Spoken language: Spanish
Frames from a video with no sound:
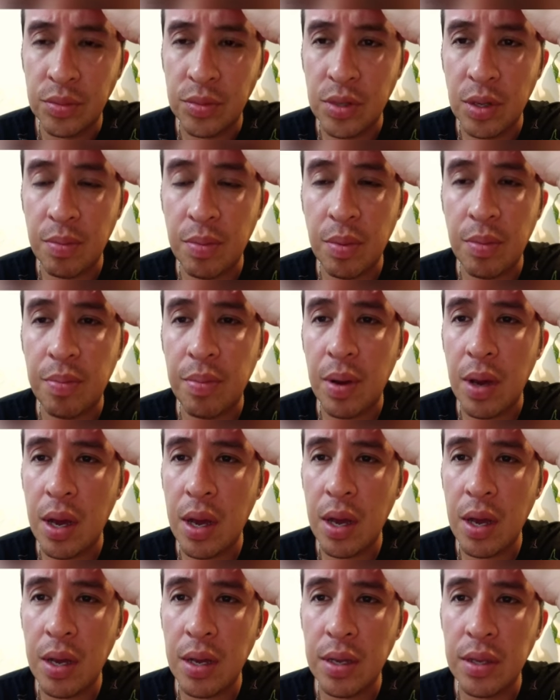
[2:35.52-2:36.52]
ser
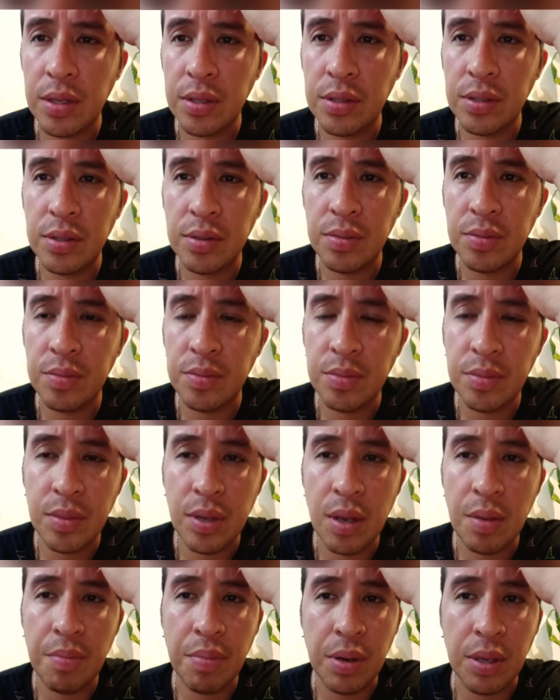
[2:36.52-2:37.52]
papá es
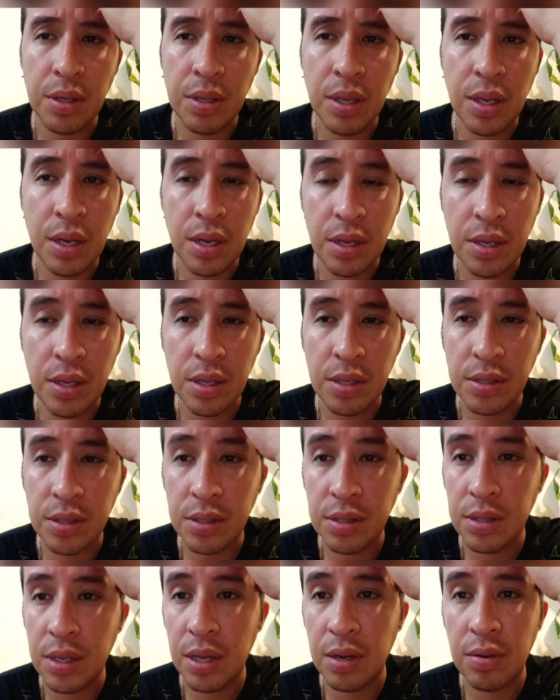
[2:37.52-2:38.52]
aprender desde
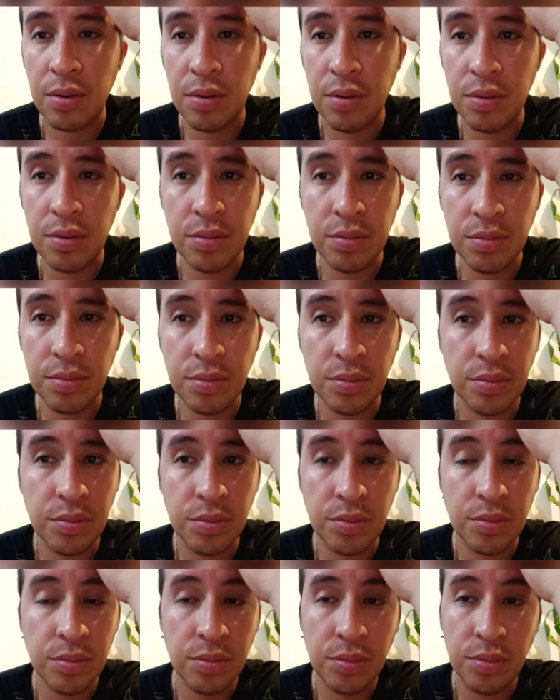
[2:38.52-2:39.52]
cero,
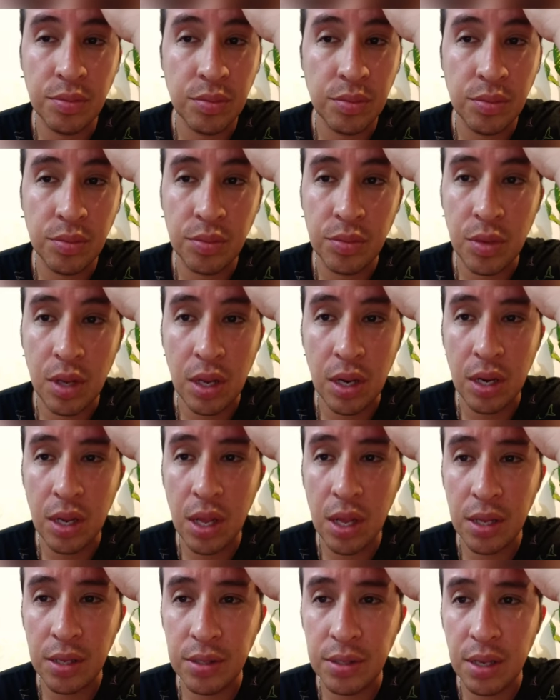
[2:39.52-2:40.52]
que
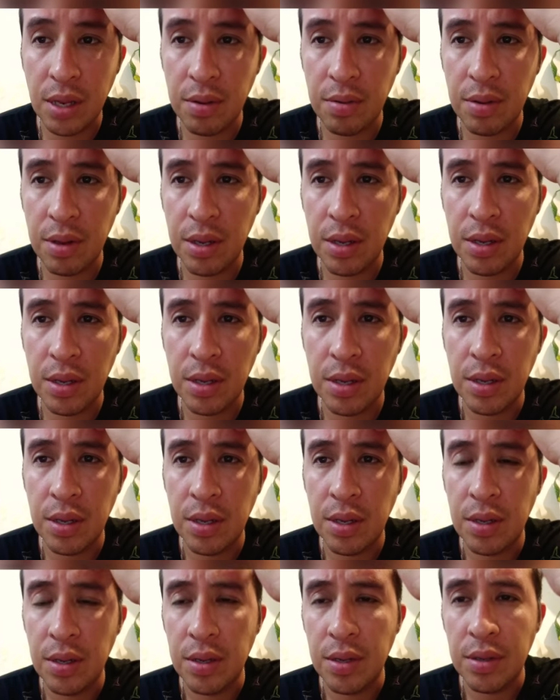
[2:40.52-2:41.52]
nadie sabe
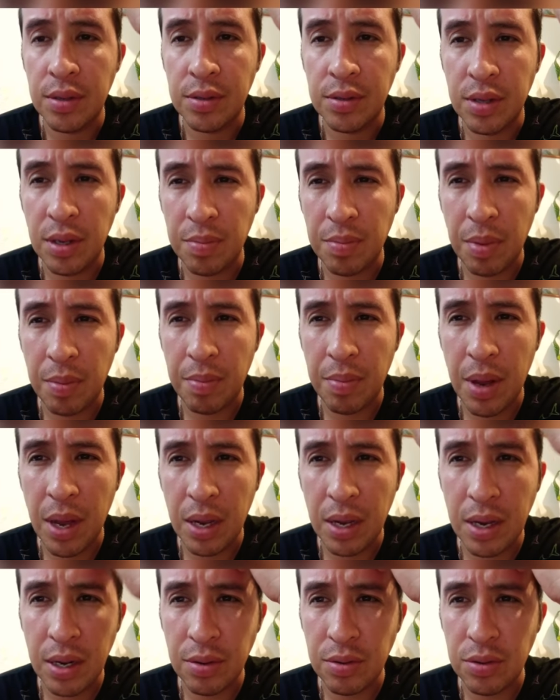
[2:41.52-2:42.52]
ser papá,
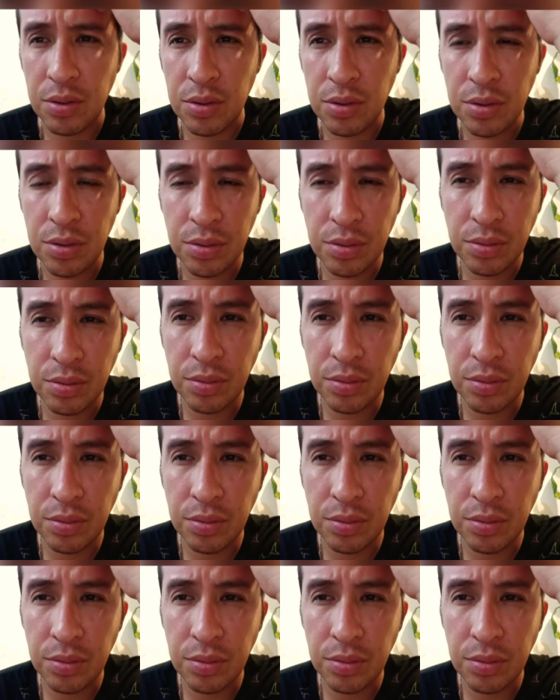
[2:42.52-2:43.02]
creo yo.